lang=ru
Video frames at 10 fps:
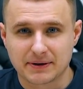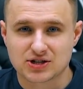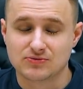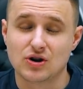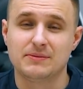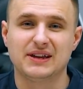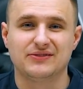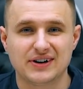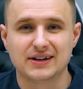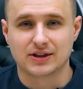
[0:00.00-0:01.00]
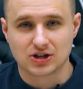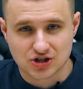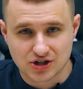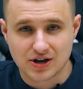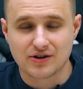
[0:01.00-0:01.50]
почему именно вы
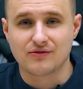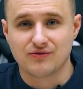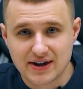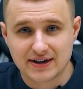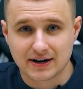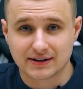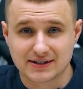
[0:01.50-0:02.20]
должны выиграть.